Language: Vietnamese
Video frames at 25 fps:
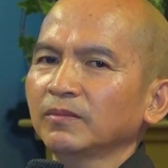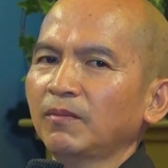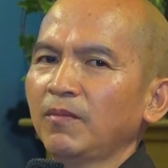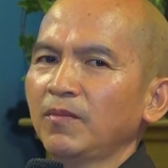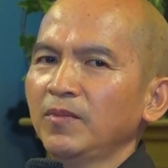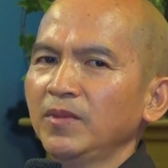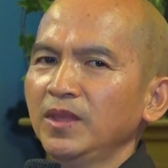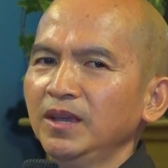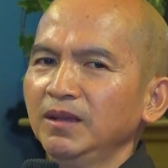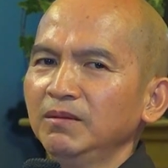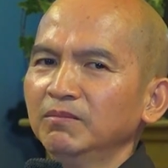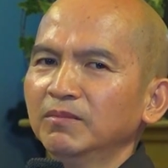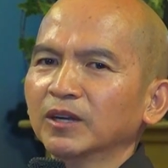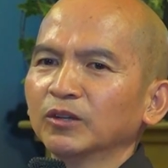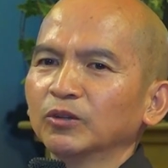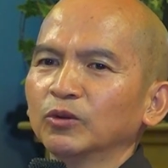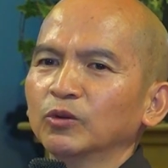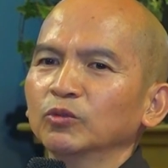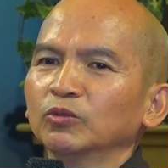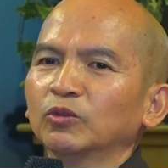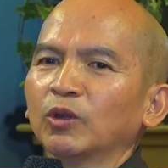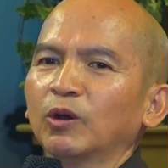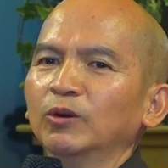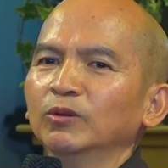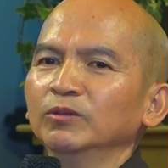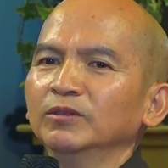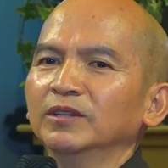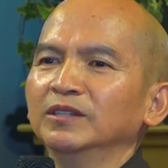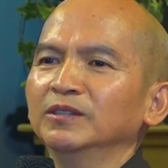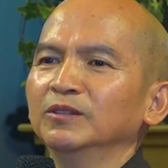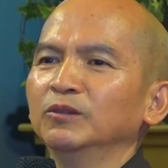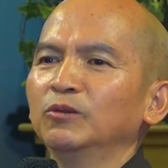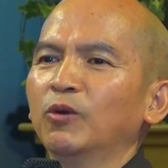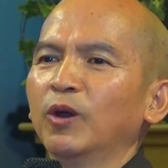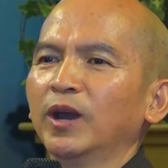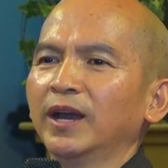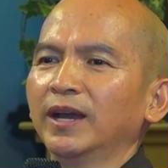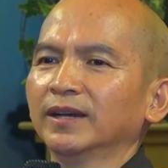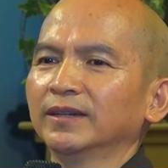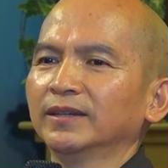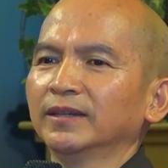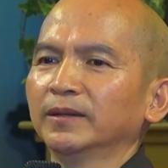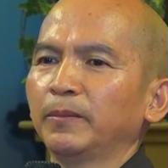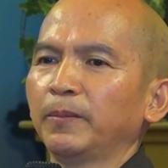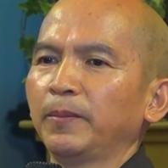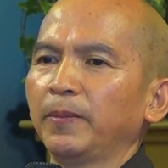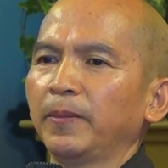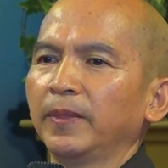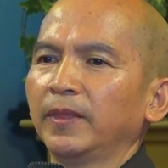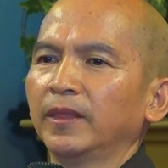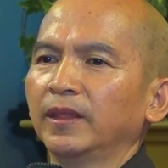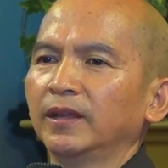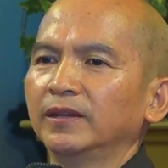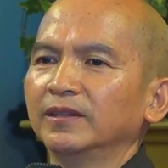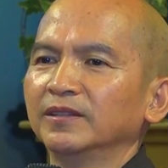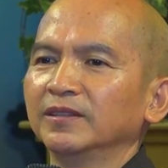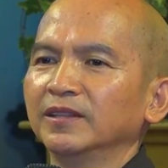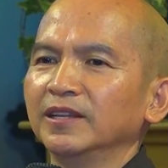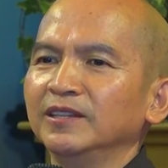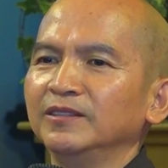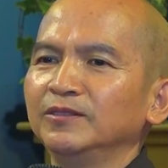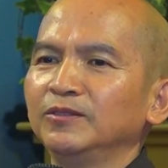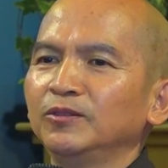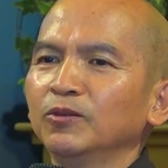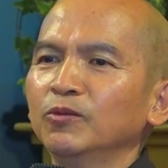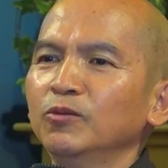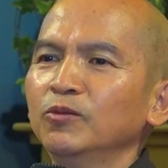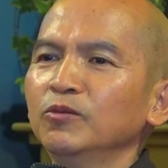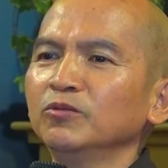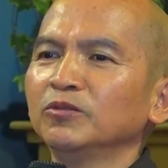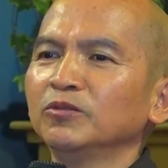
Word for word: Nhưng mà cụ Tổ Định Quang á, thì chú